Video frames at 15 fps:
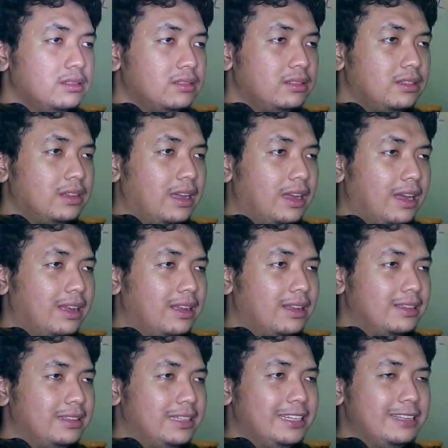Ya
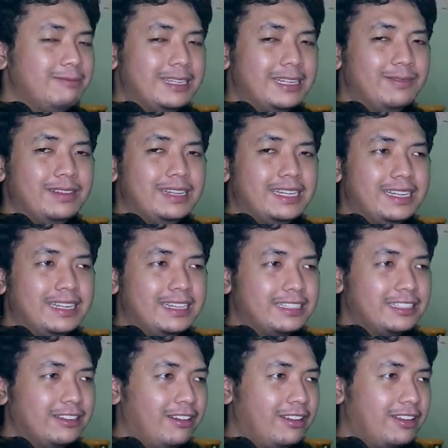ini bener-bener
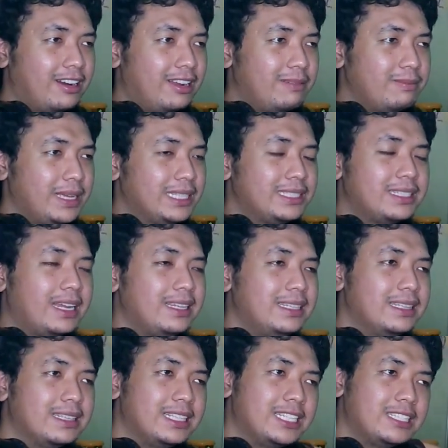seorang mad
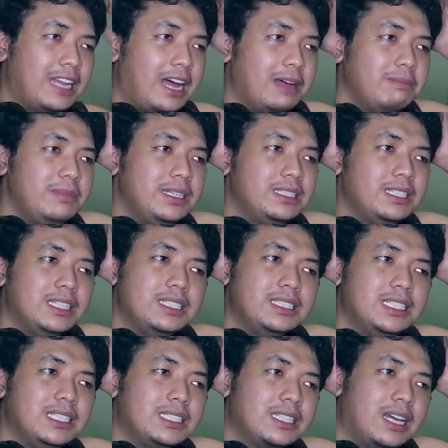scientist api sih
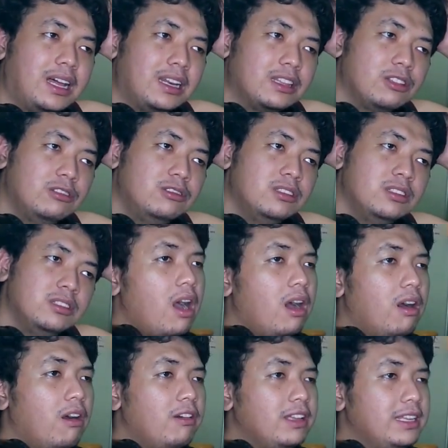si Scar tuh
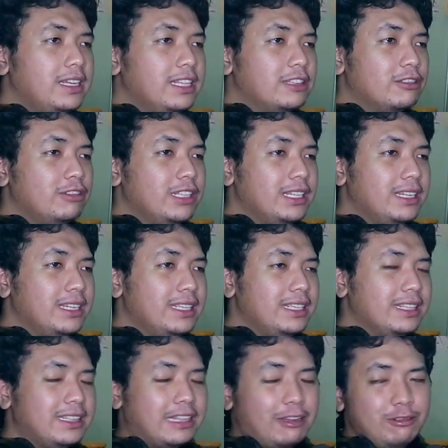oh ini tuh
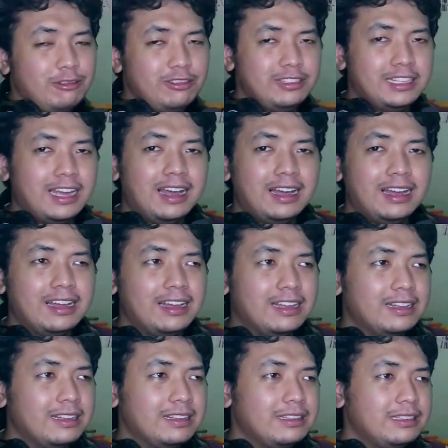ini tahu yang
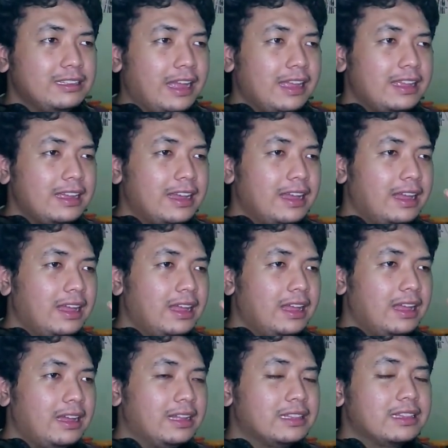
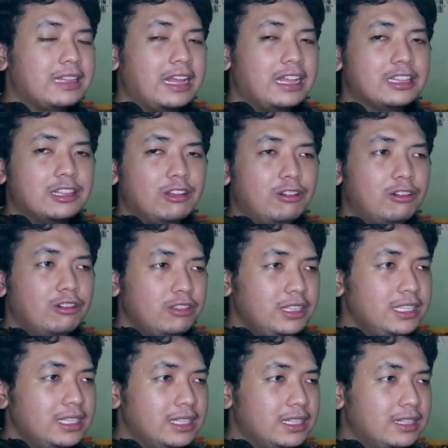kayak
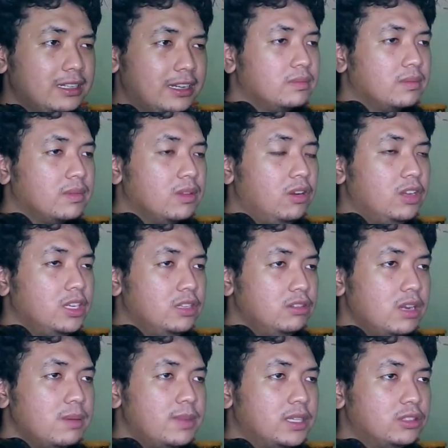ngetatoin ya oh
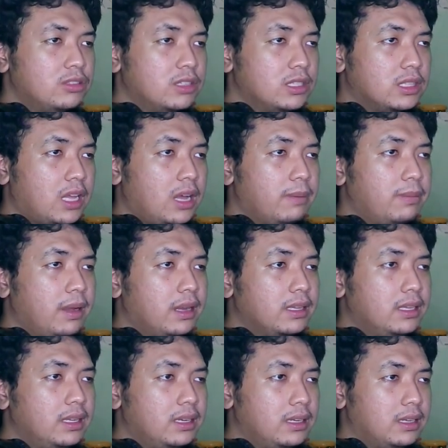ini udah masuk ke tahap
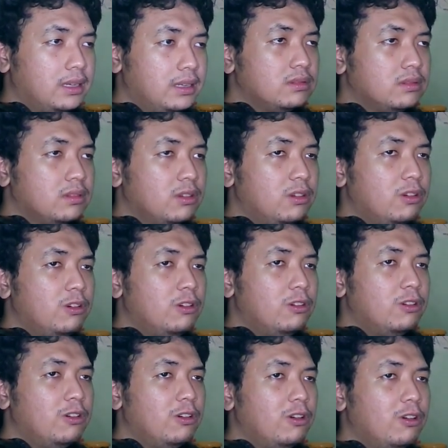akhir ya
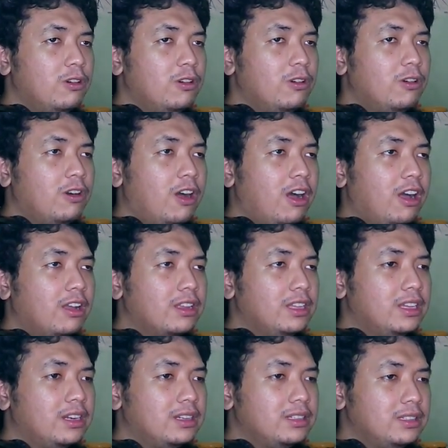oh
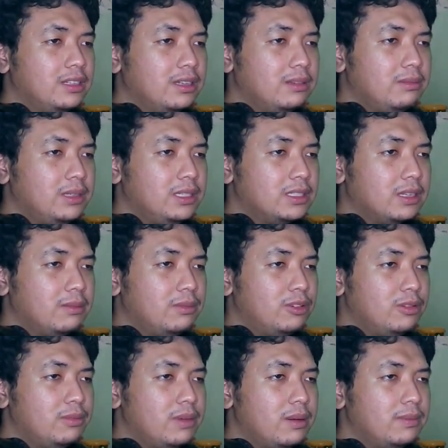akhirnya bisa
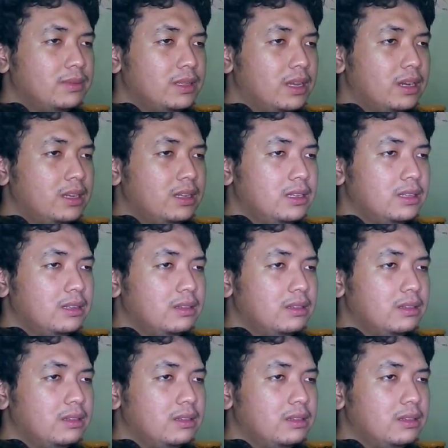berubah menjadi